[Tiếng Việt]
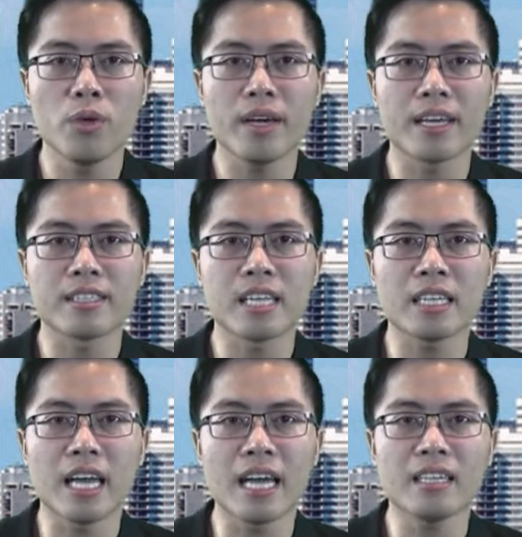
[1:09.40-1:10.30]
Trung úy cảnh
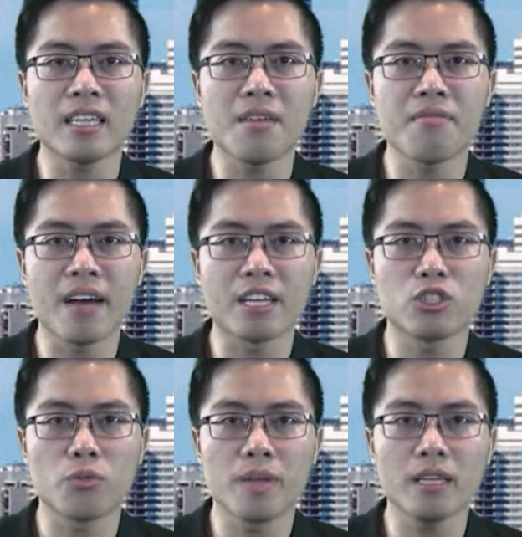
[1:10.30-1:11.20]
sát Ed
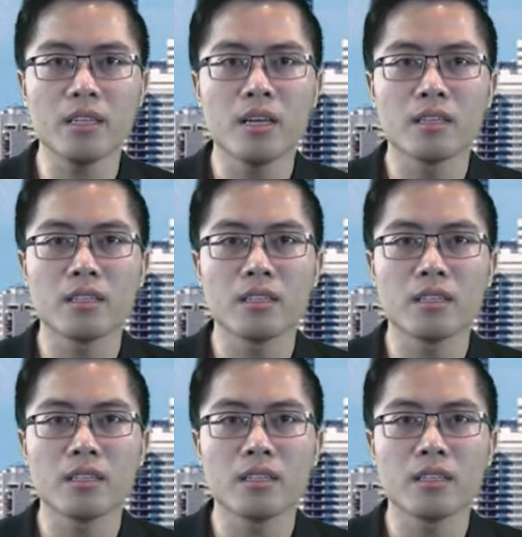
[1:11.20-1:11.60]
Leva cho biết,